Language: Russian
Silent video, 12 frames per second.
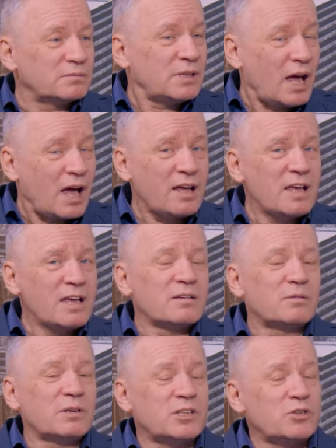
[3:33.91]
Да,
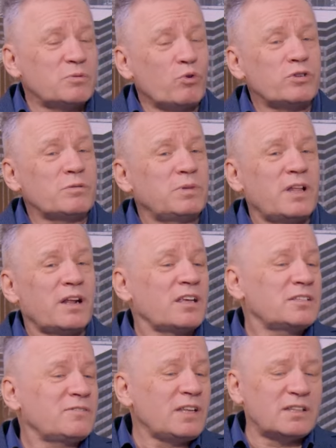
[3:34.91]
это же можно было
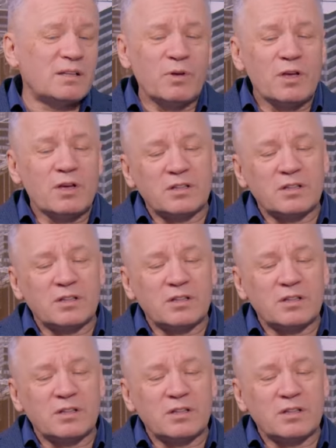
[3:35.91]
организовать там,